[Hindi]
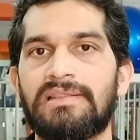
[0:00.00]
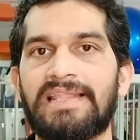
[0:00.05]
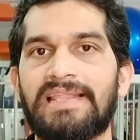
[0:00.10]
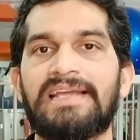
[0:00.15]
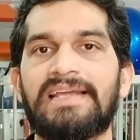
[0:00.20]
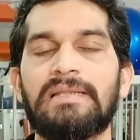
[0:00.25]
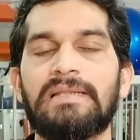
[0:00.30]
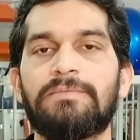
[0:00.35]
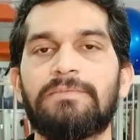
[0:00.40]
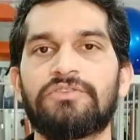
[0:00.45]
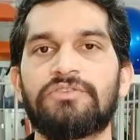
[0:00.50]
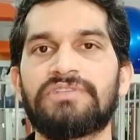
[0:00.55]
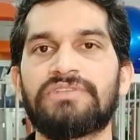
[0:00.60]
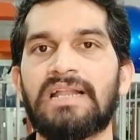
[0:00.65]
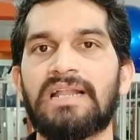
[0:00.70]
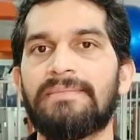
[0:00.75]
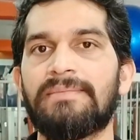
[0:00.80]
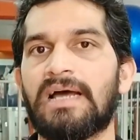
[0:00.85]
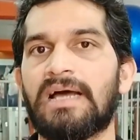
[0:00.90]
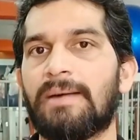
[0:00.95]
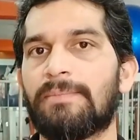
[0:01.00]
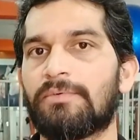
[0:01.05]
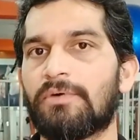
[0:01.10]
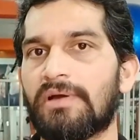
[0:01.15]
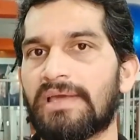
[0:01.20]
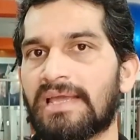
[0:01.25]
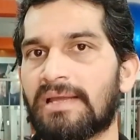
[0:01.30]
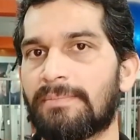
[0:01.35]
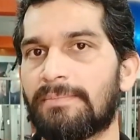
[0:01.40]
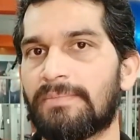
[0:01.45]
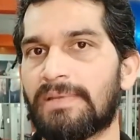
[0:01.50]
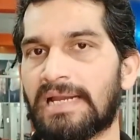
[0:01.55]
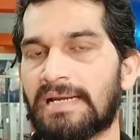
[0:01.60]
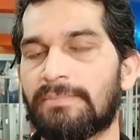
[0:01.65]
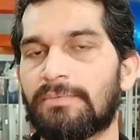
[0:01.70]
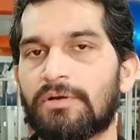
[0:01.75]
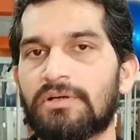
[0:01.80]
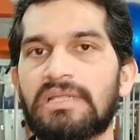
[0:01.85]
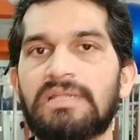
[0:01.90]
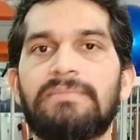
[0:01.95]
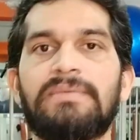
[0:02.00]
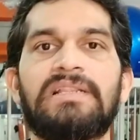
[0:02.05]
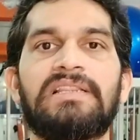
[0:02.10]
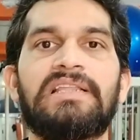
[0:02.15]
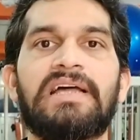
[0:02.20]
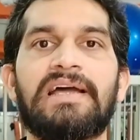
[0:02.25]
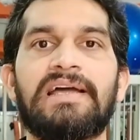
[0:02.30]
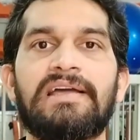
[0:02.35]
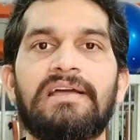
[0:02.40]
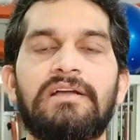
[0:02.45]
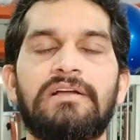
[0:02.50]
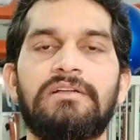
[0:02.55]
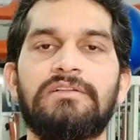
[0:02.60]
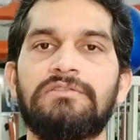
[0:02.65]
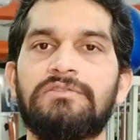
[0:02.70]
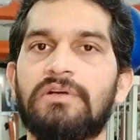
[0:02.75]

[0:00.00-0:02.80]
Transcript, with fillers: लेकिन प्रोस्टार में आपको एक ब्लेंड प्रोटीन मिलता है